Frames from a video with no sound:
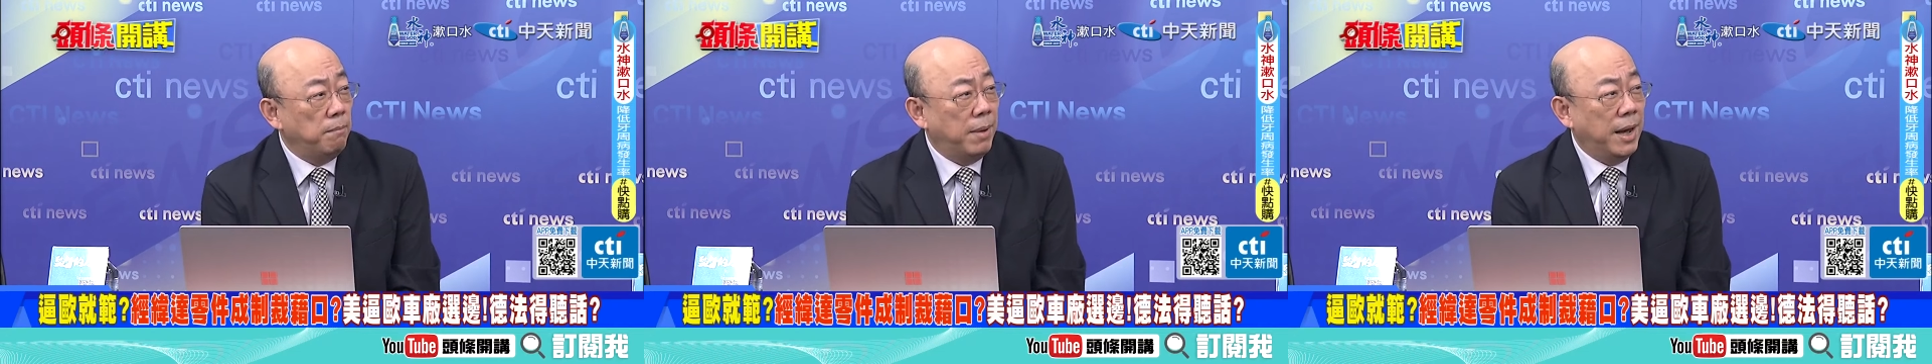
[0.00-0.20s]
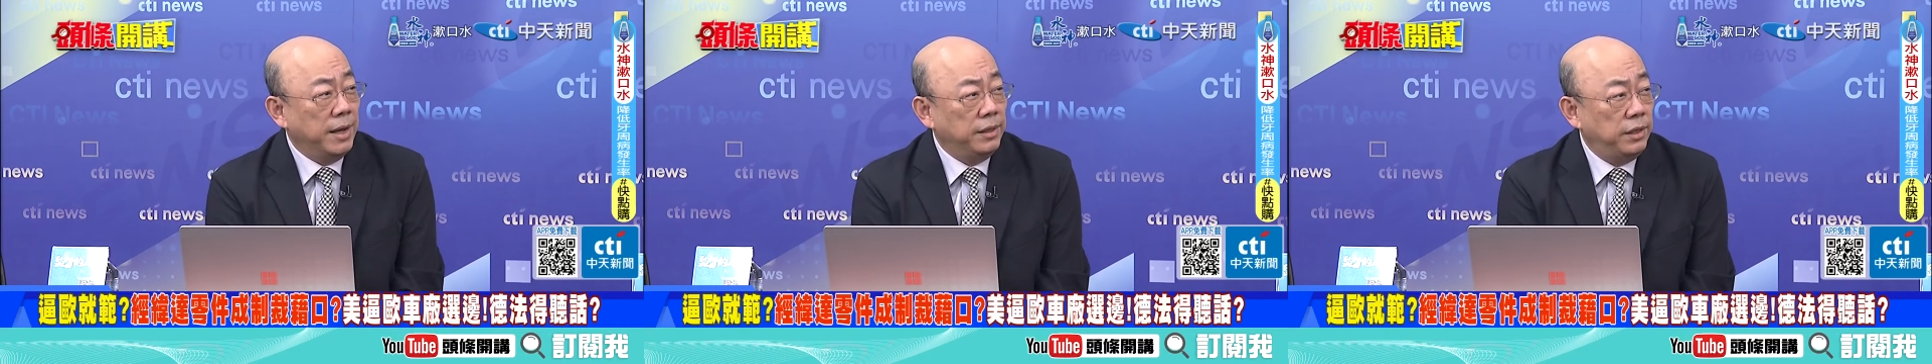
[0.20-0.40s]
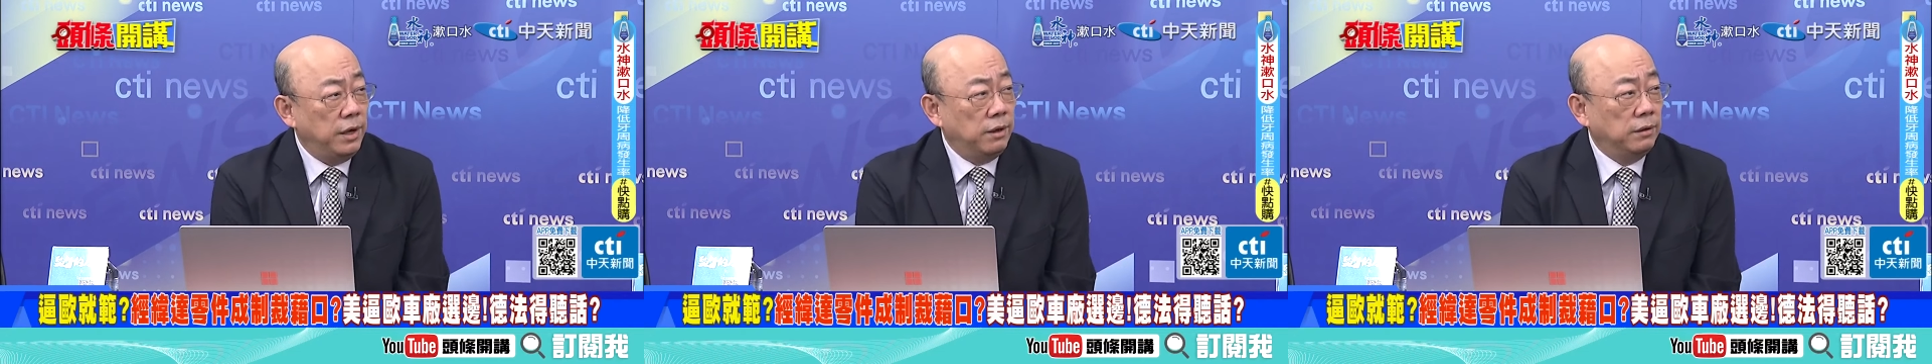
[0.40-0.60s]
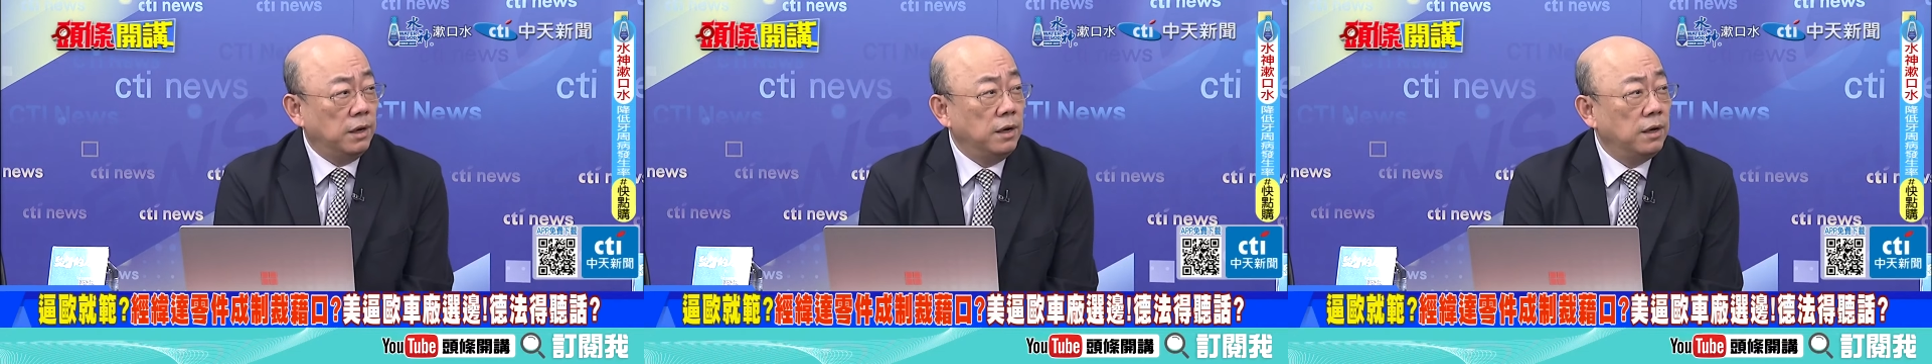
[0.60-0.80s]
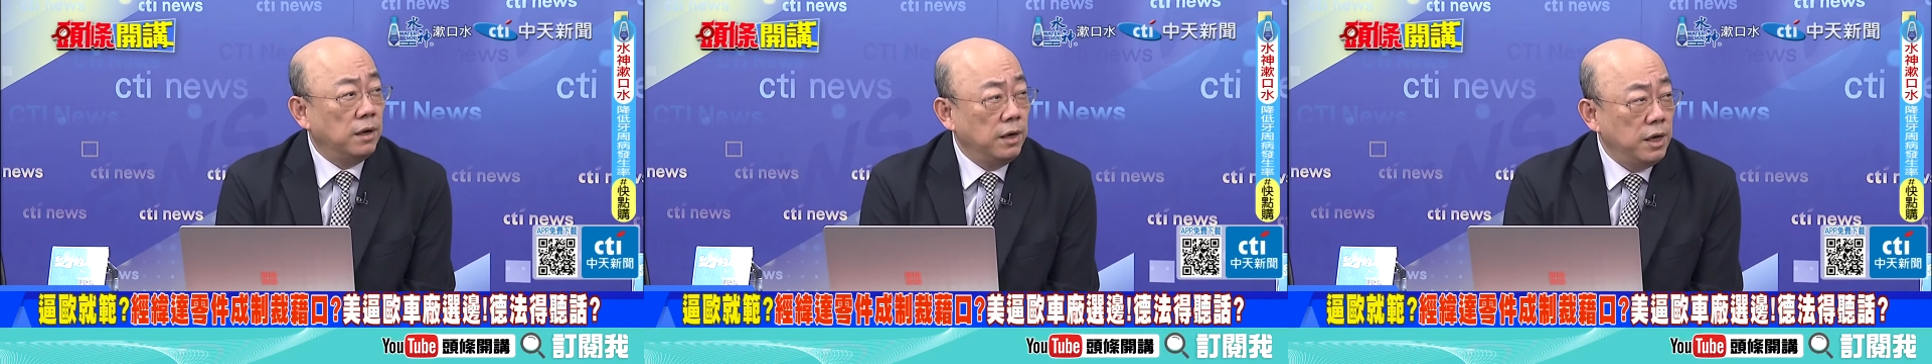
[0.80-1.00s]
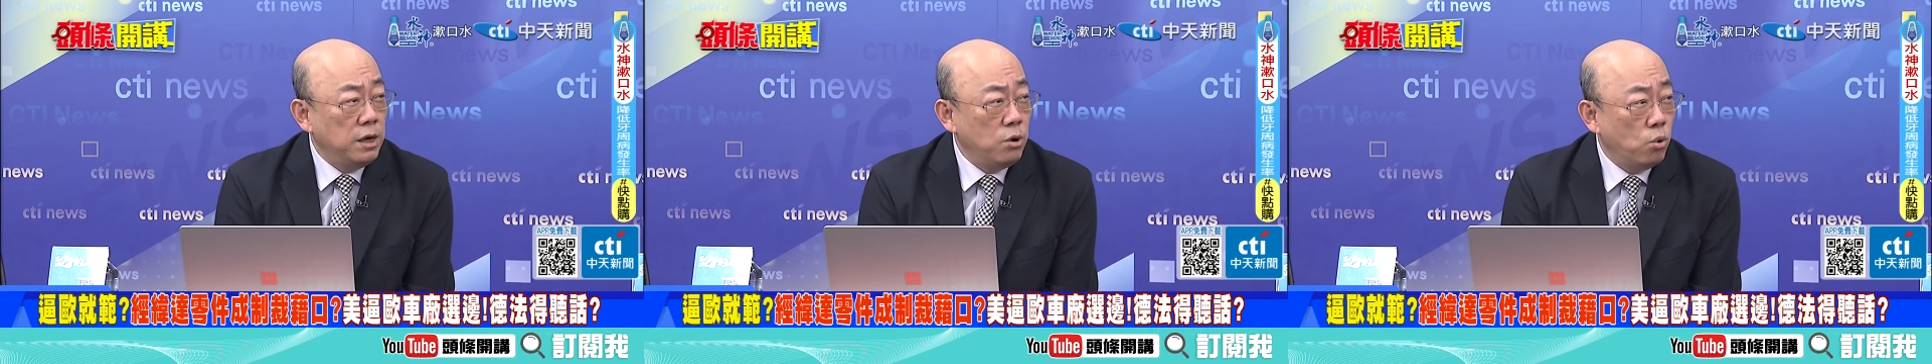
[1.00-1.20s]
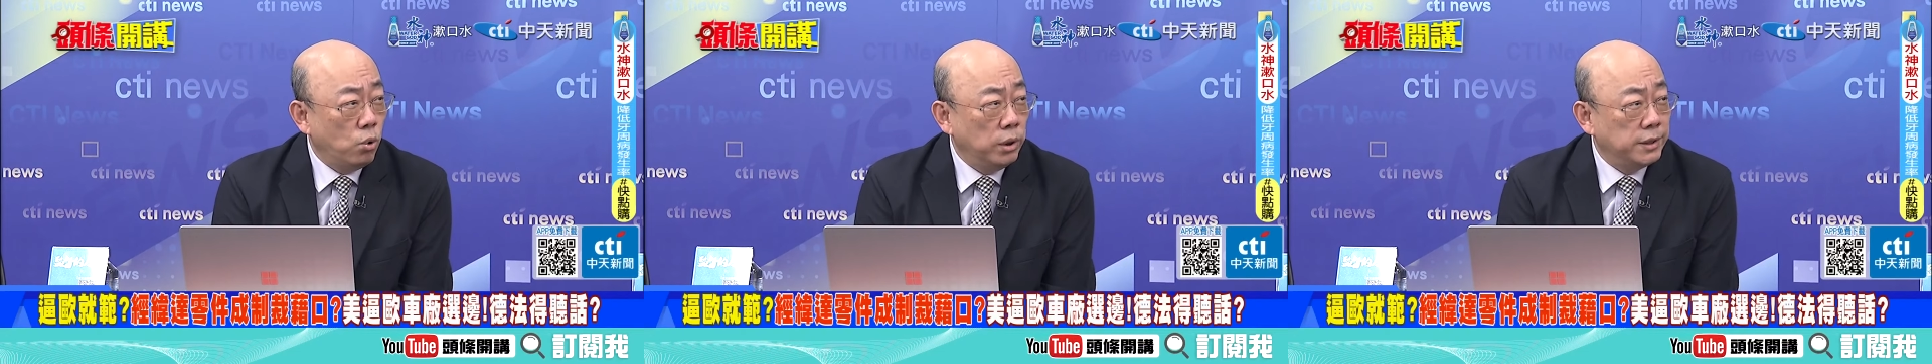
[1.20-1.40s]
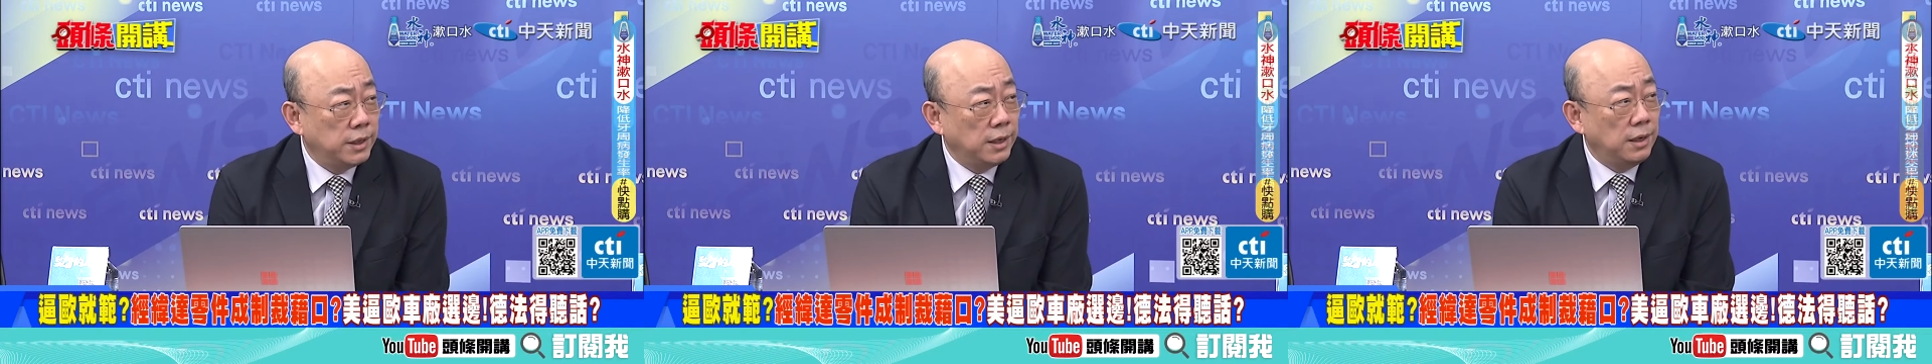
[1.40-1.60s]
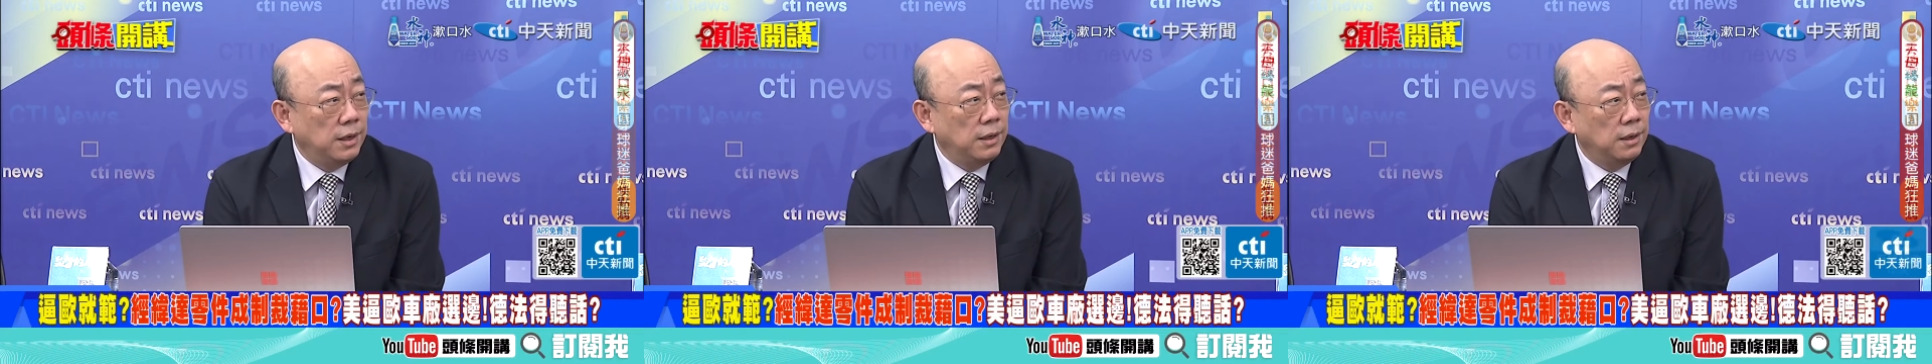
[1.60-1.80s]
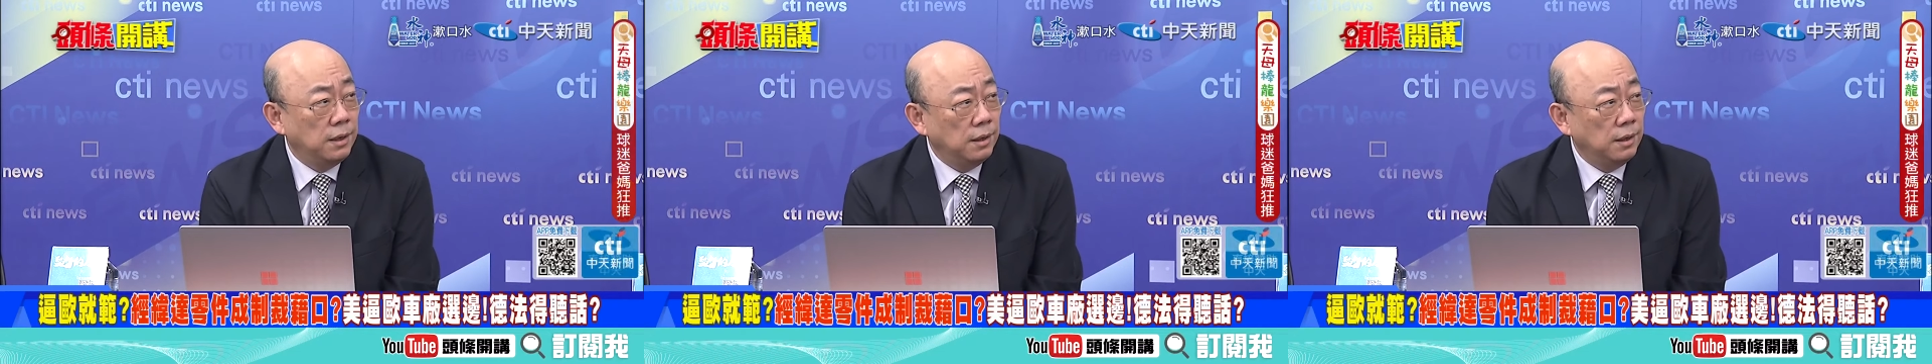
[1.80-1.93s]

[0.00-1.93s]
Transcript: 买掉的那个英国车，